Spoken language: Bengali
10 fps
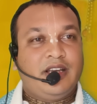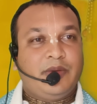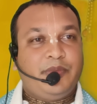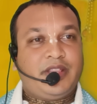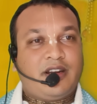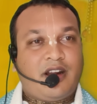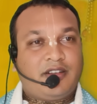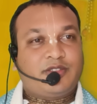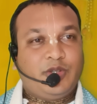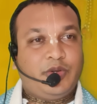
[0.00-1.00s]

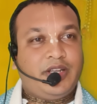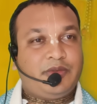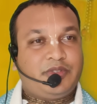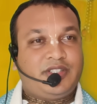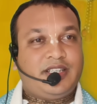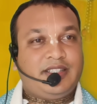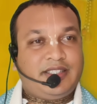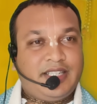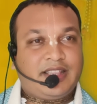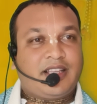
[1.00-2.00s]
বেদনার্থ হয়ে উঠছেন
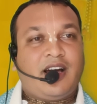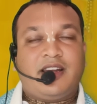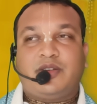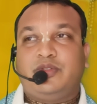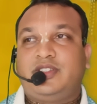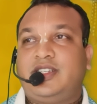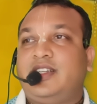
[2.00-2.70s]
চিৎকার করছেন